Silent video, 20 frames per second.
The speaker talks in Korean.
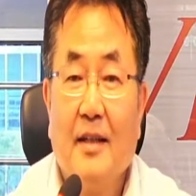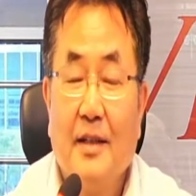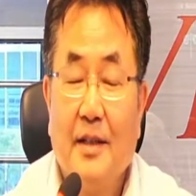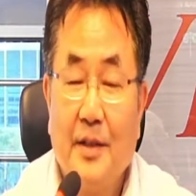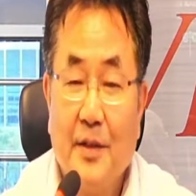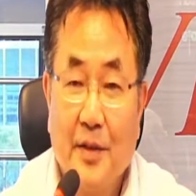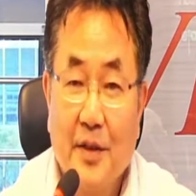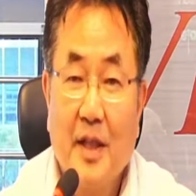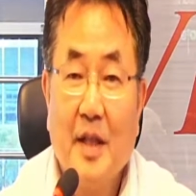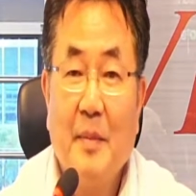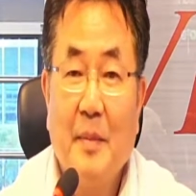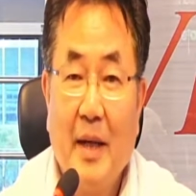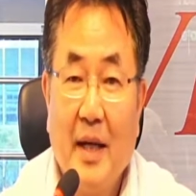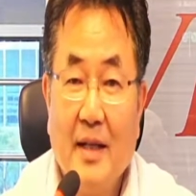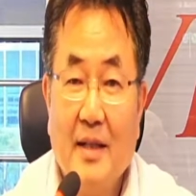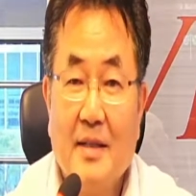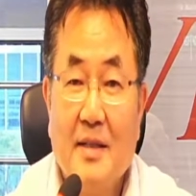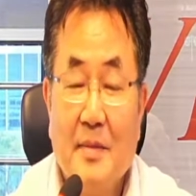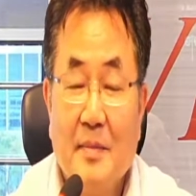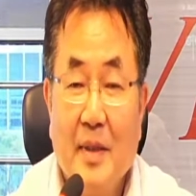그렇게
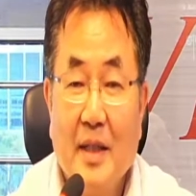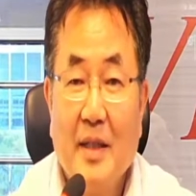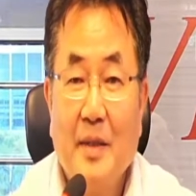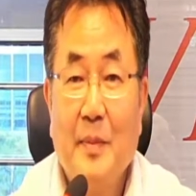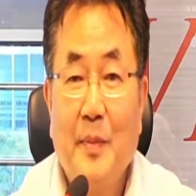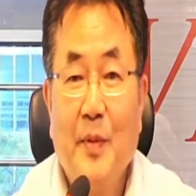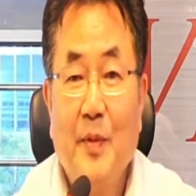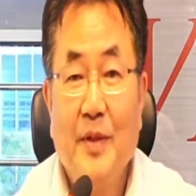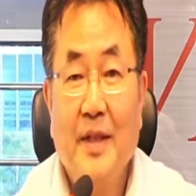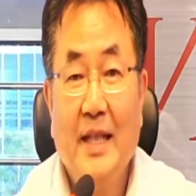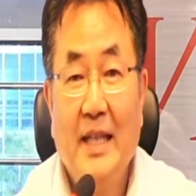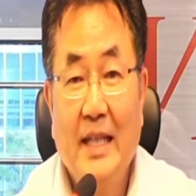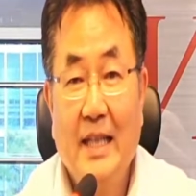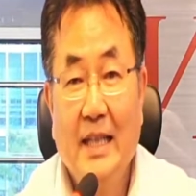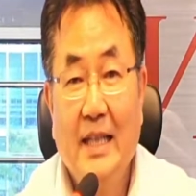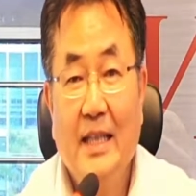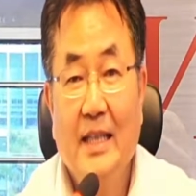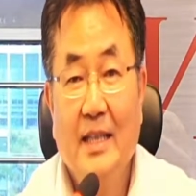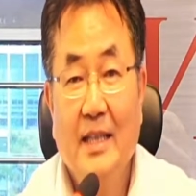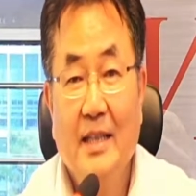많은 스마트폰이
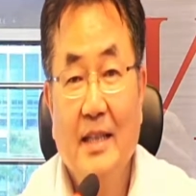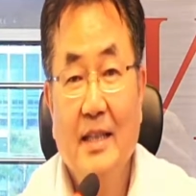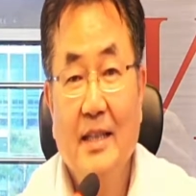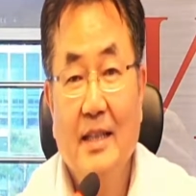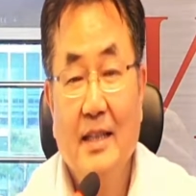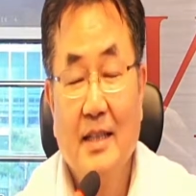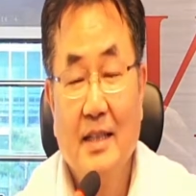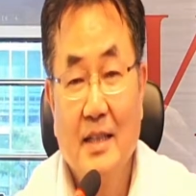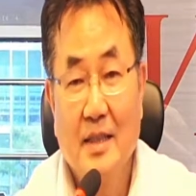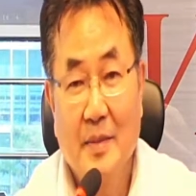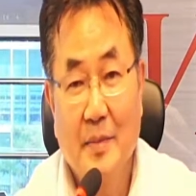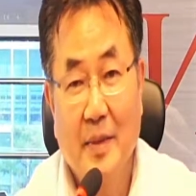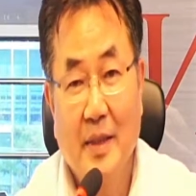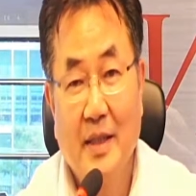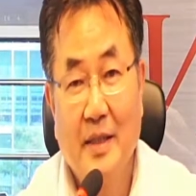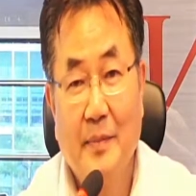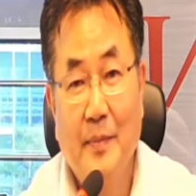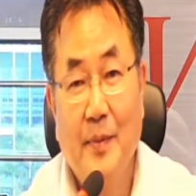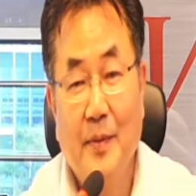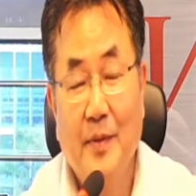있는
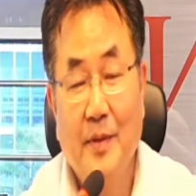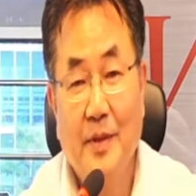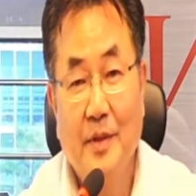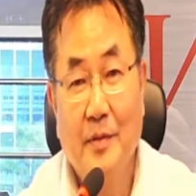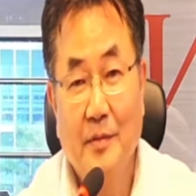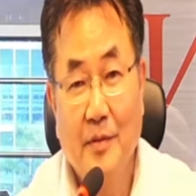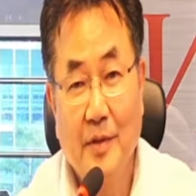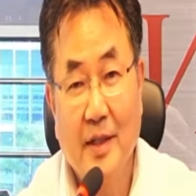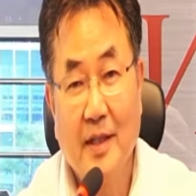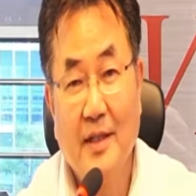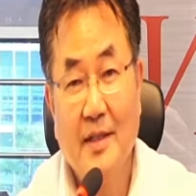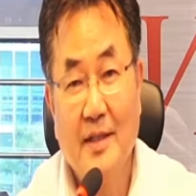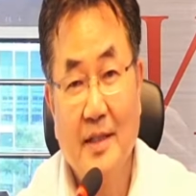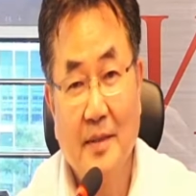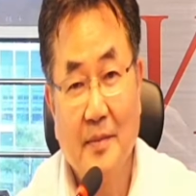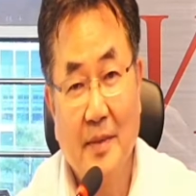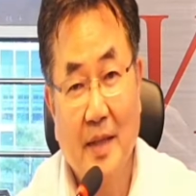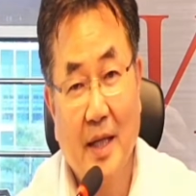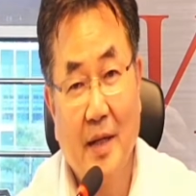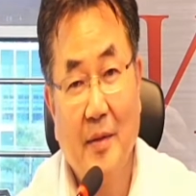스마트폰은 우리는
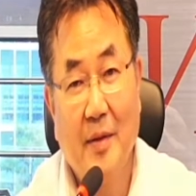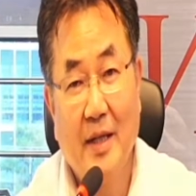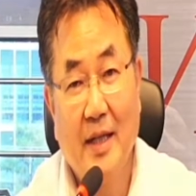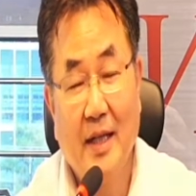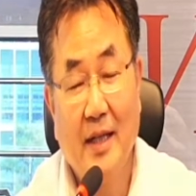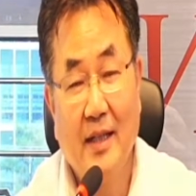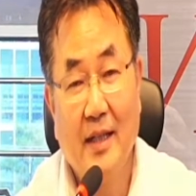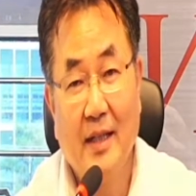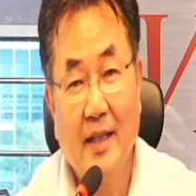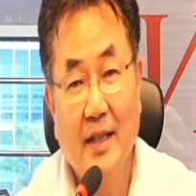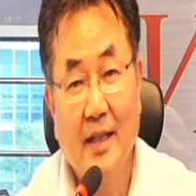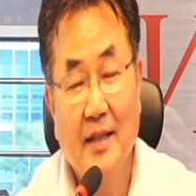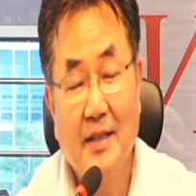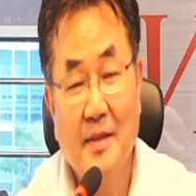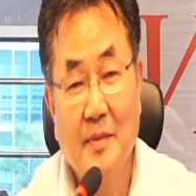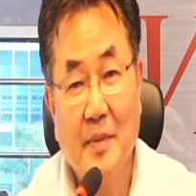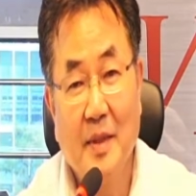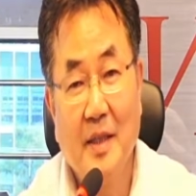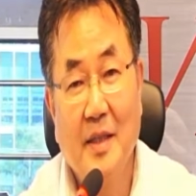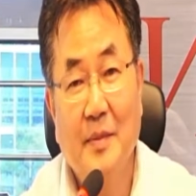지금 대화를 할 때
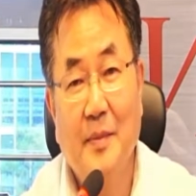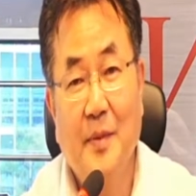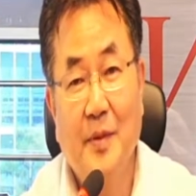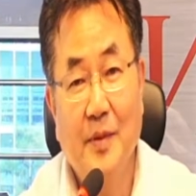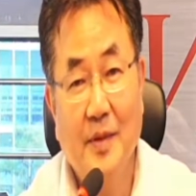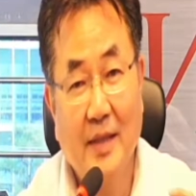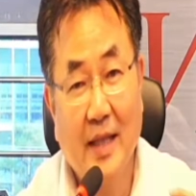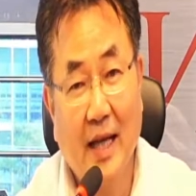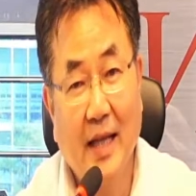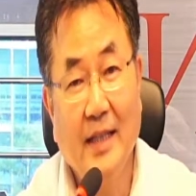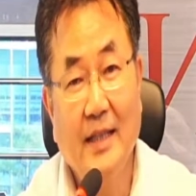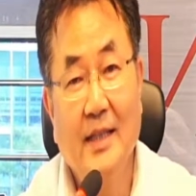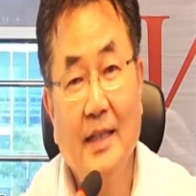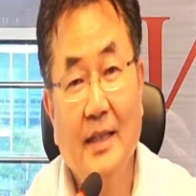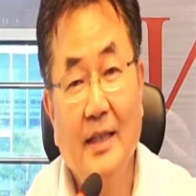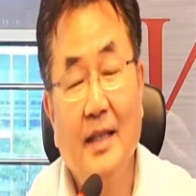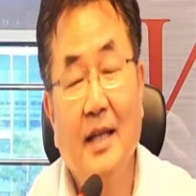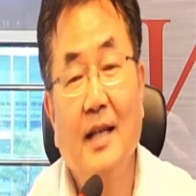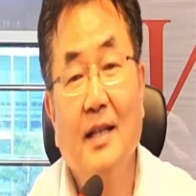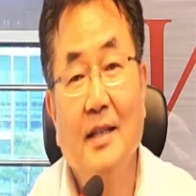스마트폰은 다
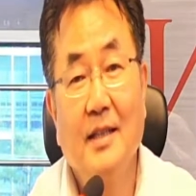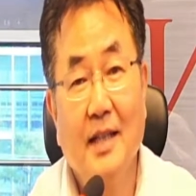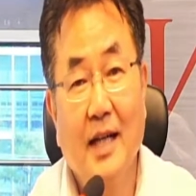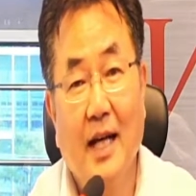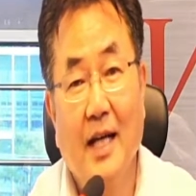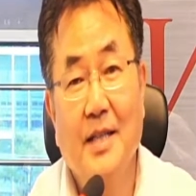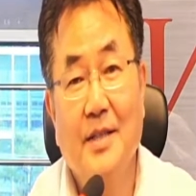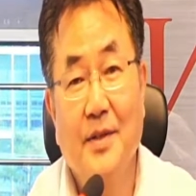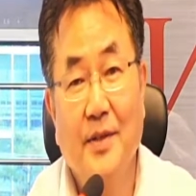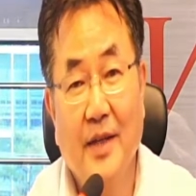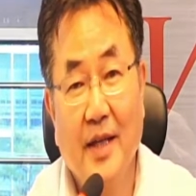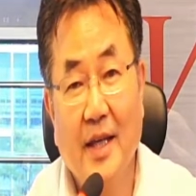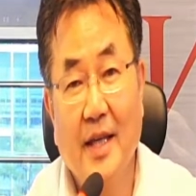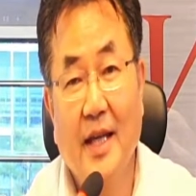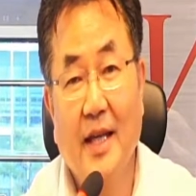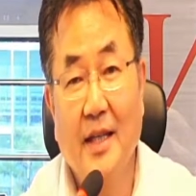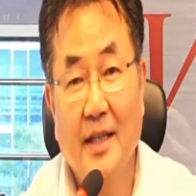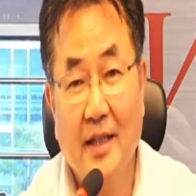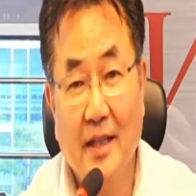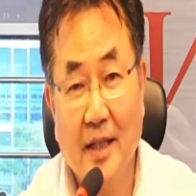있다는 가정에
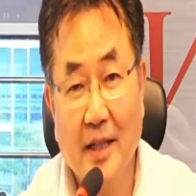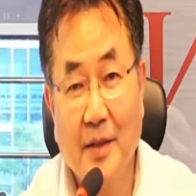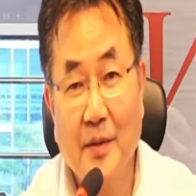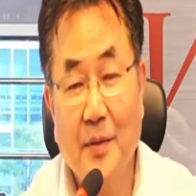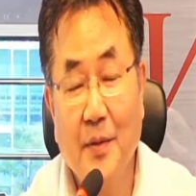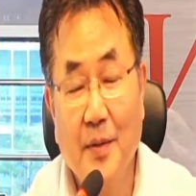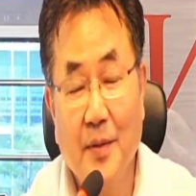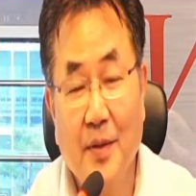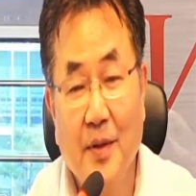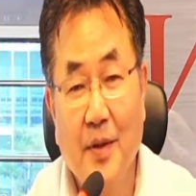얘기를 해도